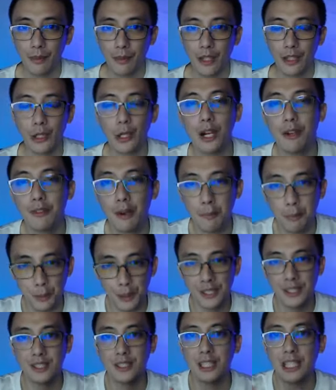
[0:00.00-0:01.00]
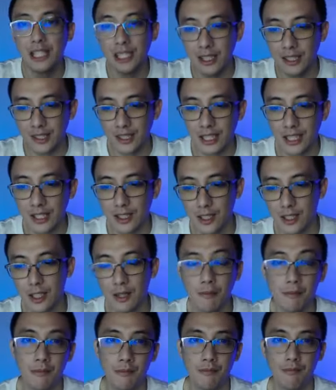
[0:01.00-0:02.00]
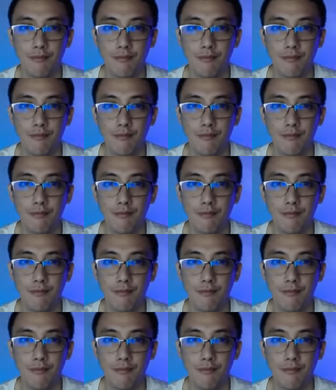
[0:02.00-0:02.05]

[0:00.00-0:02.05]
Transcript: you have a pristine system